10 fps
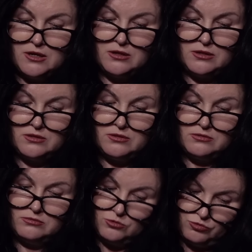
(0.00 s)

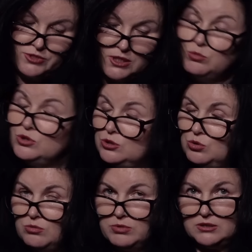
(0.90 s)
а, ну, все будет
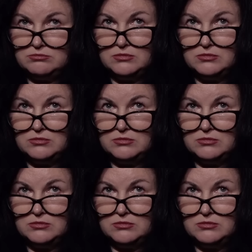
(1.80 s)
доброе.